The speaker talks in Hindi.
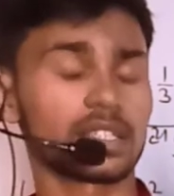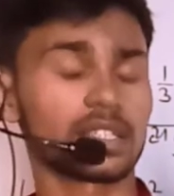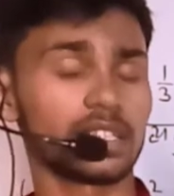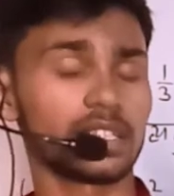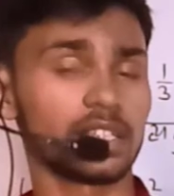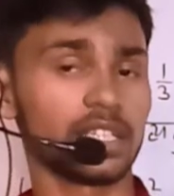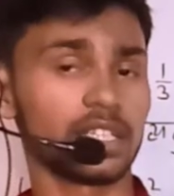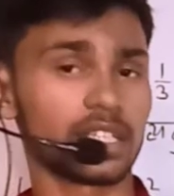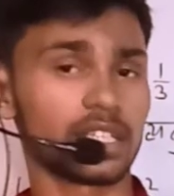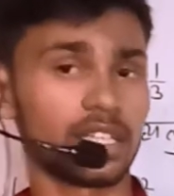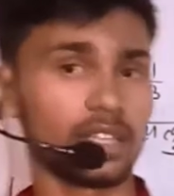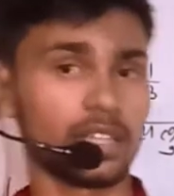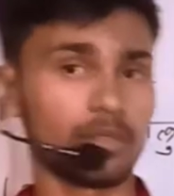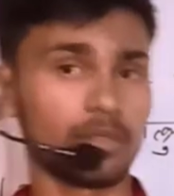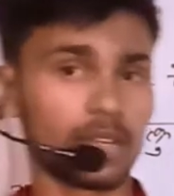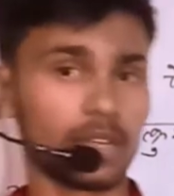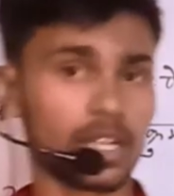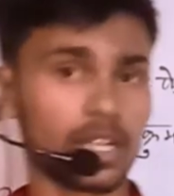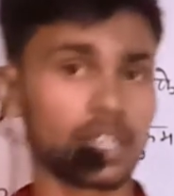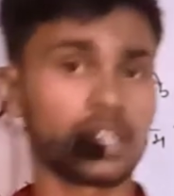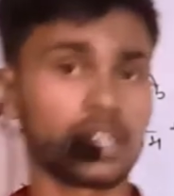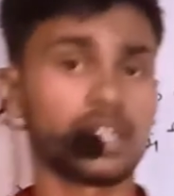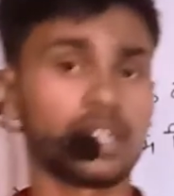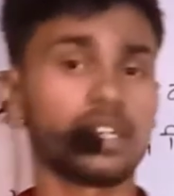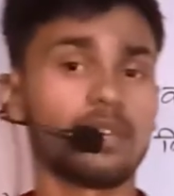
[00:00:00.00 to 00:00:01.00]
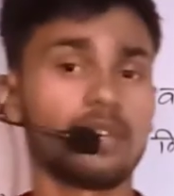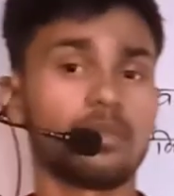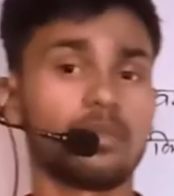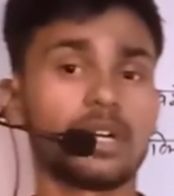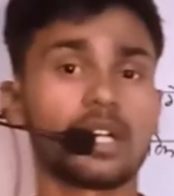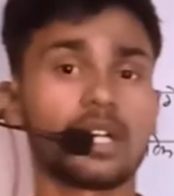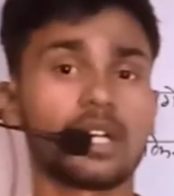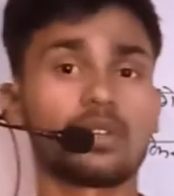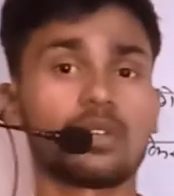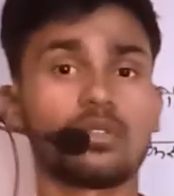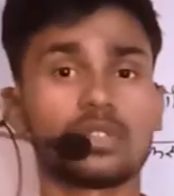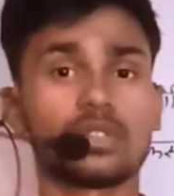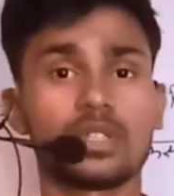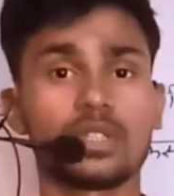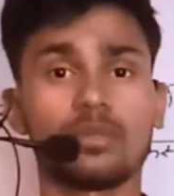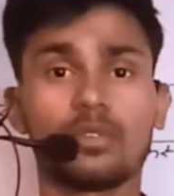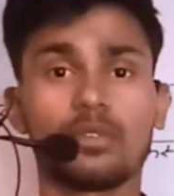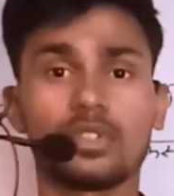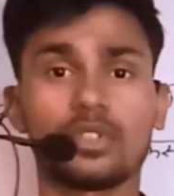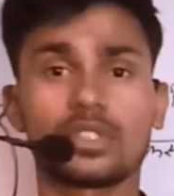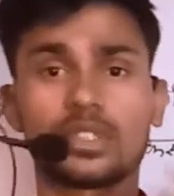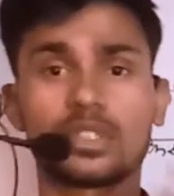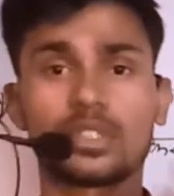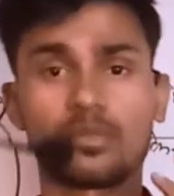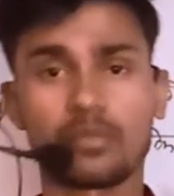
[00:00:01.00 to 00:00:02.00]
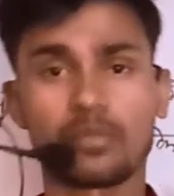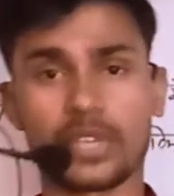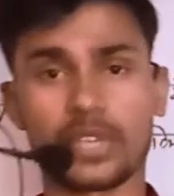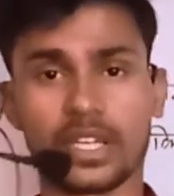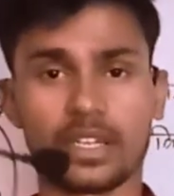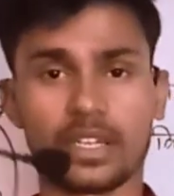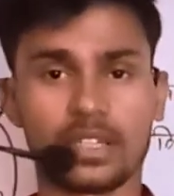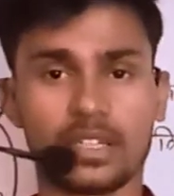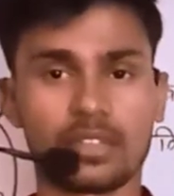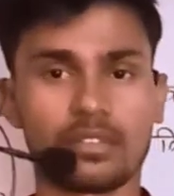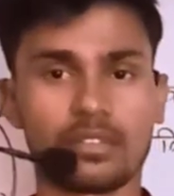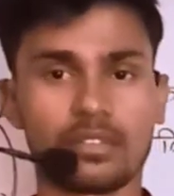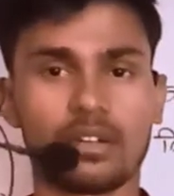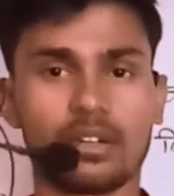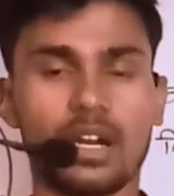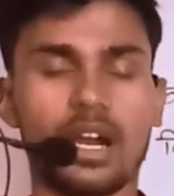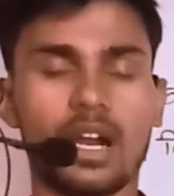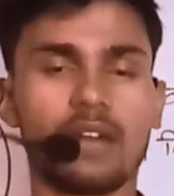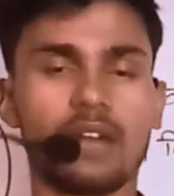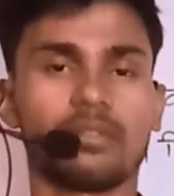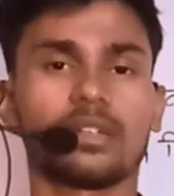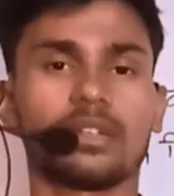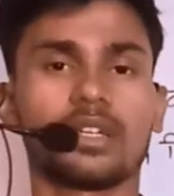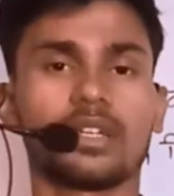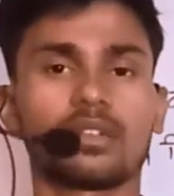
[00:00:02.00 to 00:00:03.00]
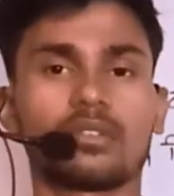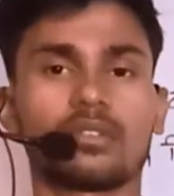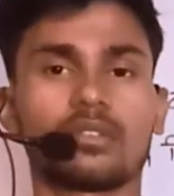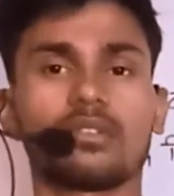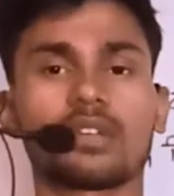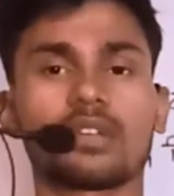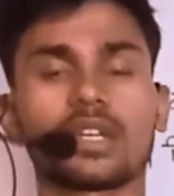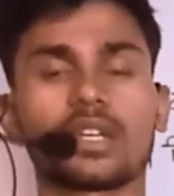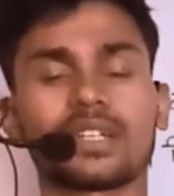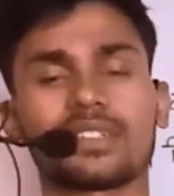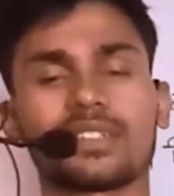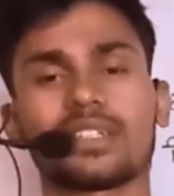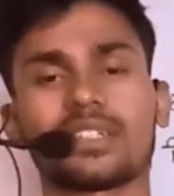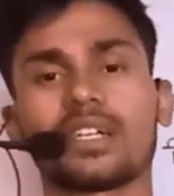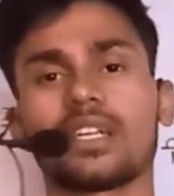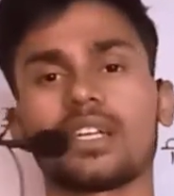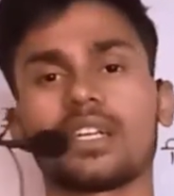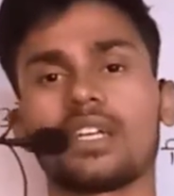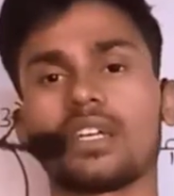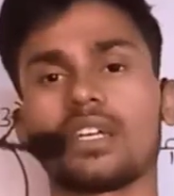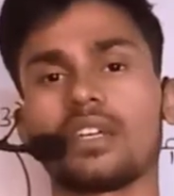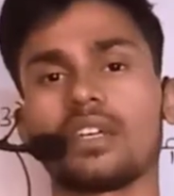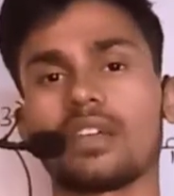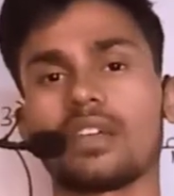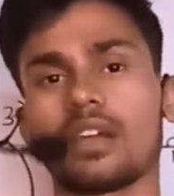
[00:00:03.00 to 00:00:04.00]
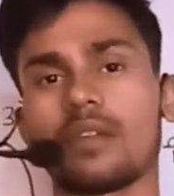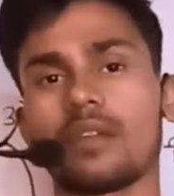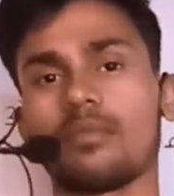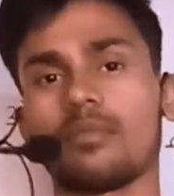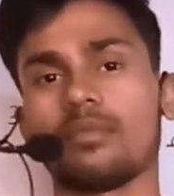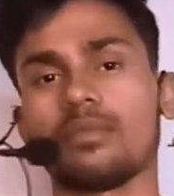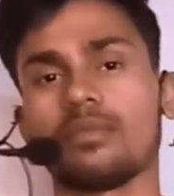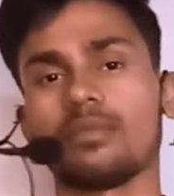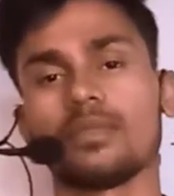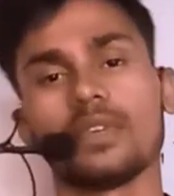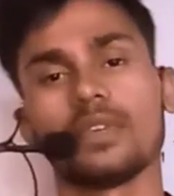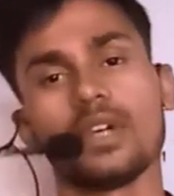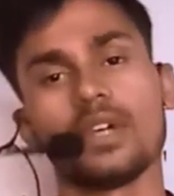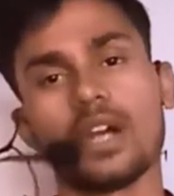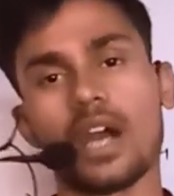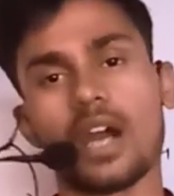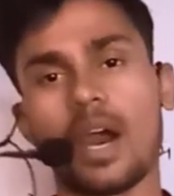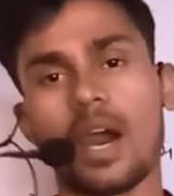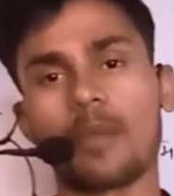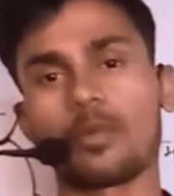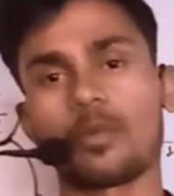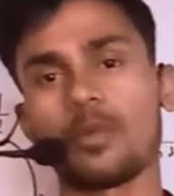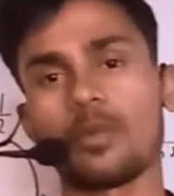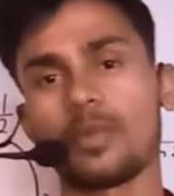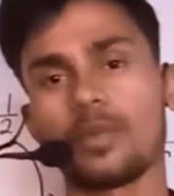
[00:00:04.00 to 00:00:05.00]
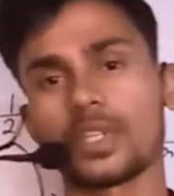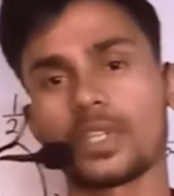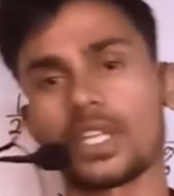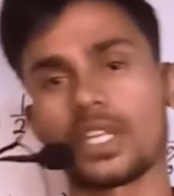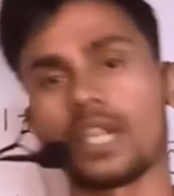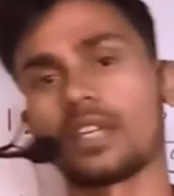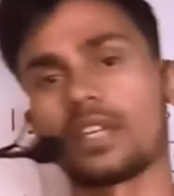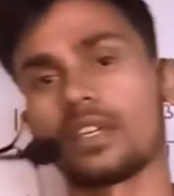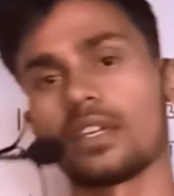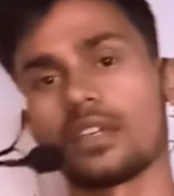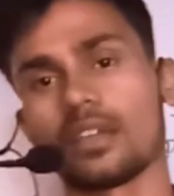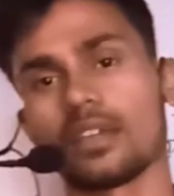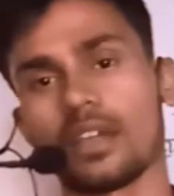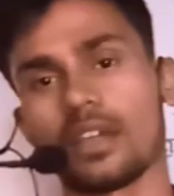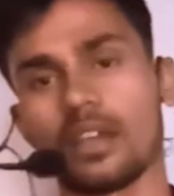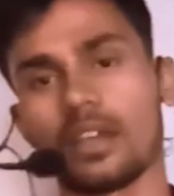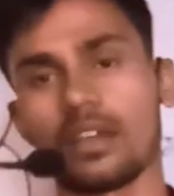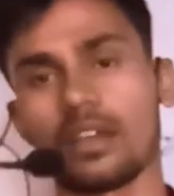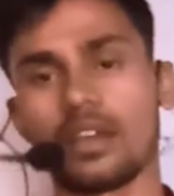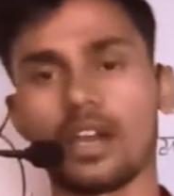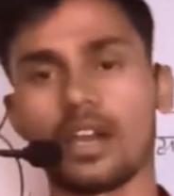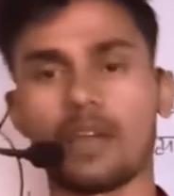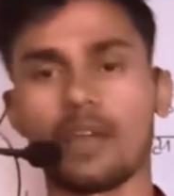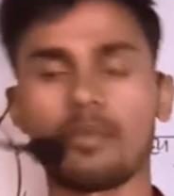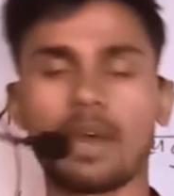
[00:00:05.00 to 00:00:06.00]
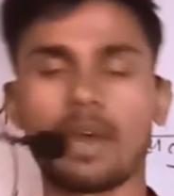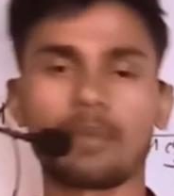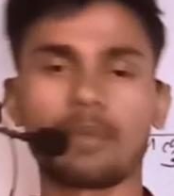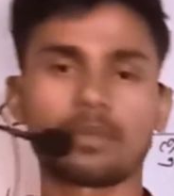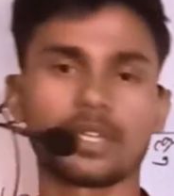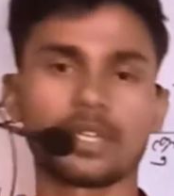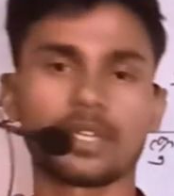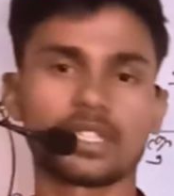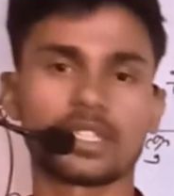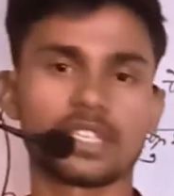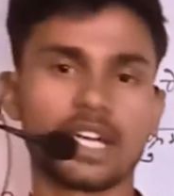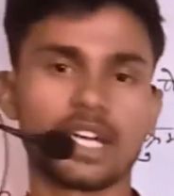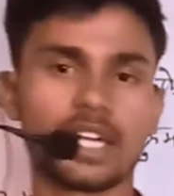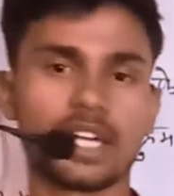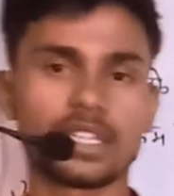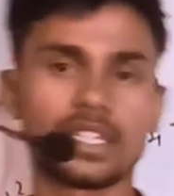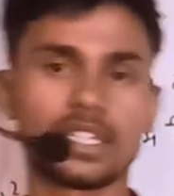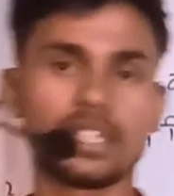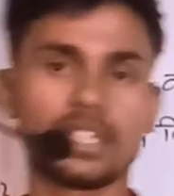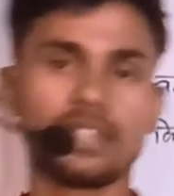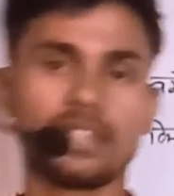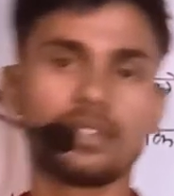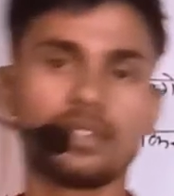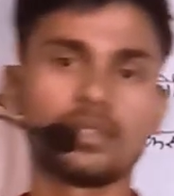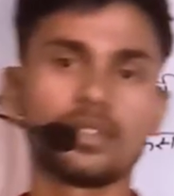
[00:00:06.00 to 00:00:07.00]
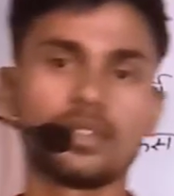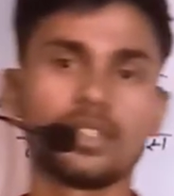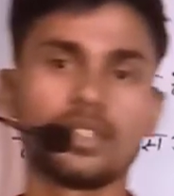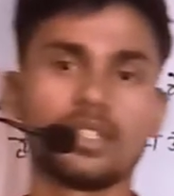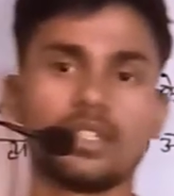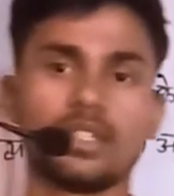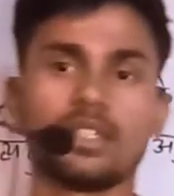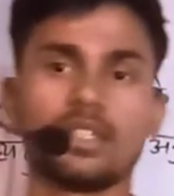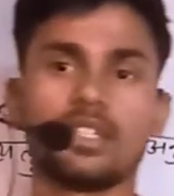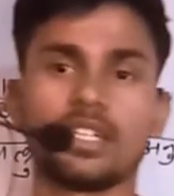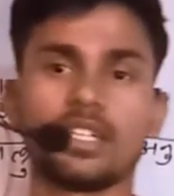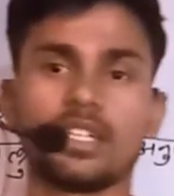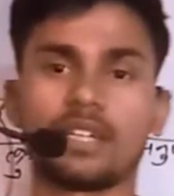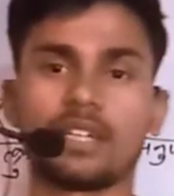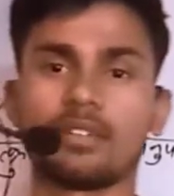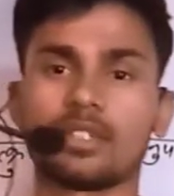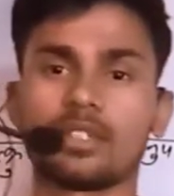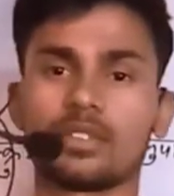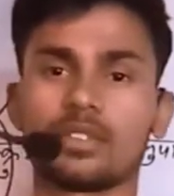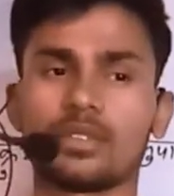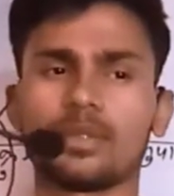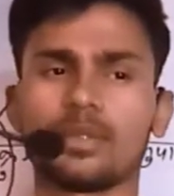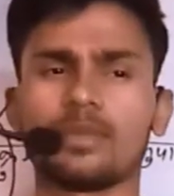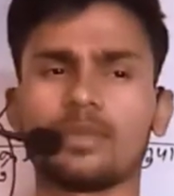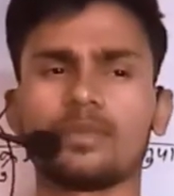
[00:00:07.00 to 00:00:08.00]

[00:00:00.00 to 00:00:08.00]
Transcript: देखने में कठिन है मगर होते बहुत सिंपल हैं तो आप इनको कैसे करेंगे हम आपको बताएंगे हम आपके साथ हैं ठीक है बच्चों